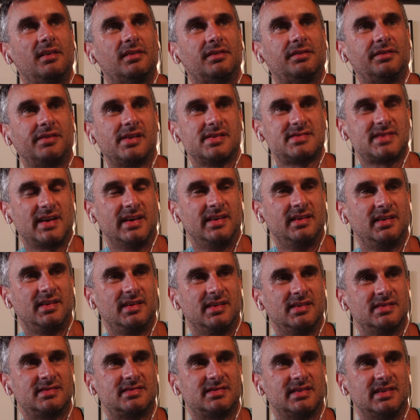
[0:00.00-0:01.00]
Und das andere
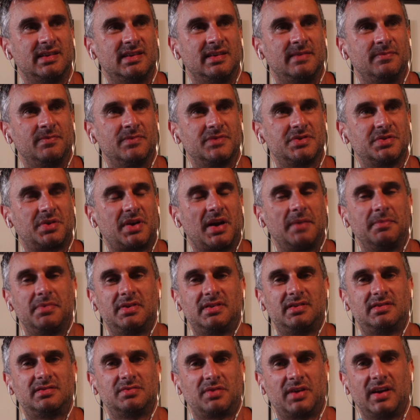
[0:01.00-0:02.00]
ist, ähm, so, kann
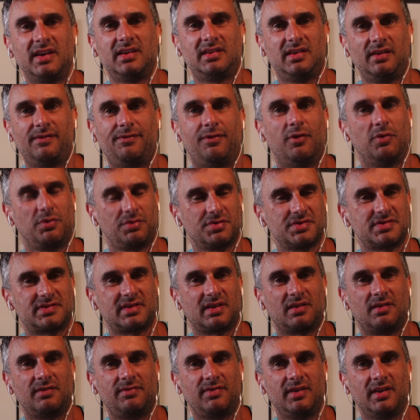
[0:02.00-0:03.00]
ich, so kann ich den Fokus
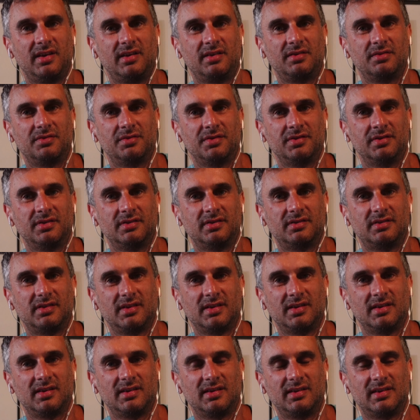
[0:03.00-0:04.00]
darauf legen. Und
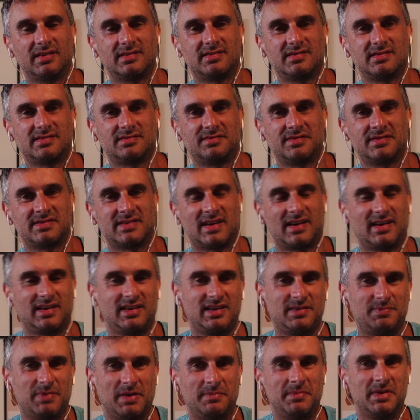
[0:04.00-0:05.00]
äh, das ist so eine Sache,
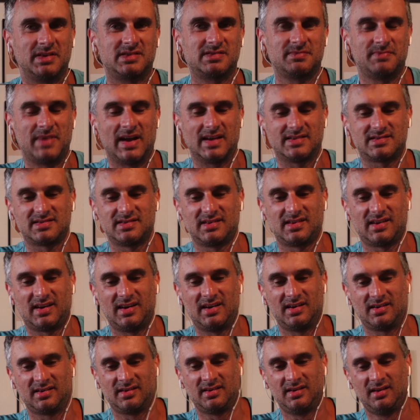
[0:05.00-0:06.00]
die ich bei mir zum Herzen
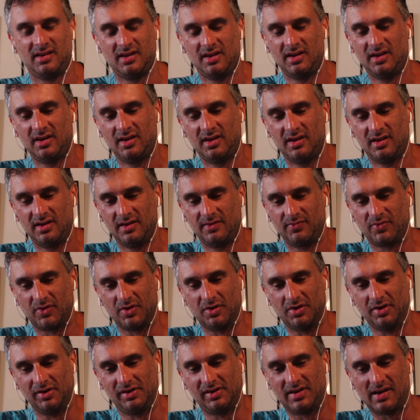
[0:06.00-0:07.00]
trage.
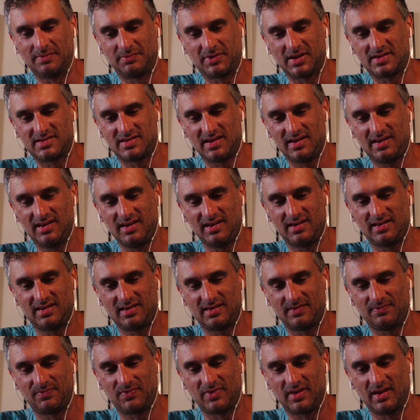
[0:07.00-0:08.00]
Und ich habe
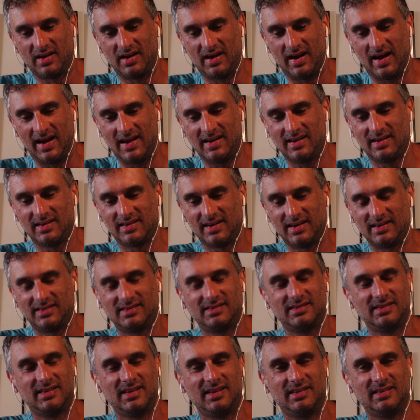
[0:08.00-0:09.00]
tatsächlich einen
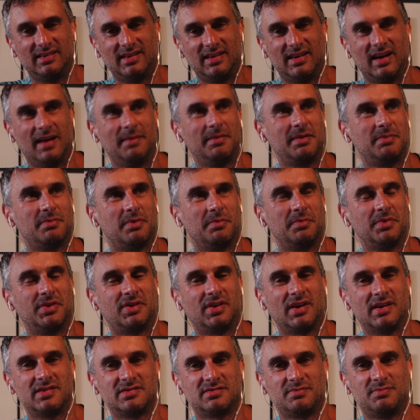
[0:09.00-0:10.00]
Gedanken, den, den habe ich
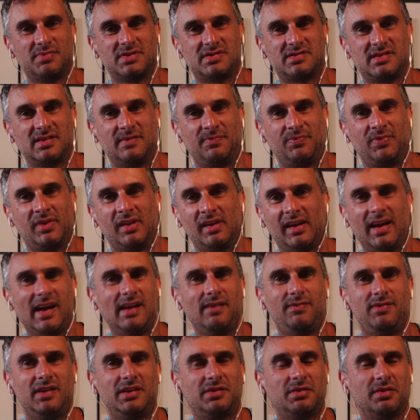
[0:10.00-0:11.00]
momentan so ein bisschen,
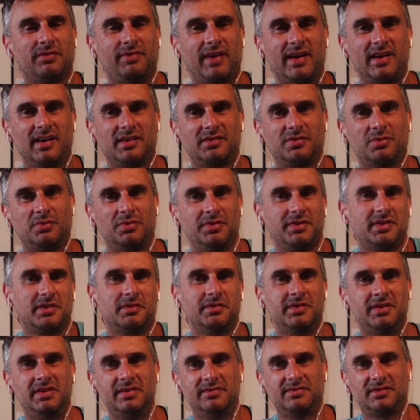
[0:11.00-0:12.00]
hey, fliegt doch Weihnachten runter
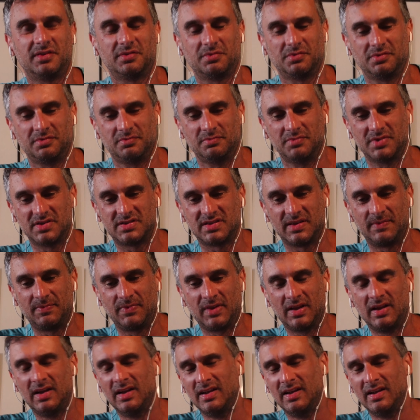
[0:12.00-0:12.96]
und hilft da unten ein bisschen.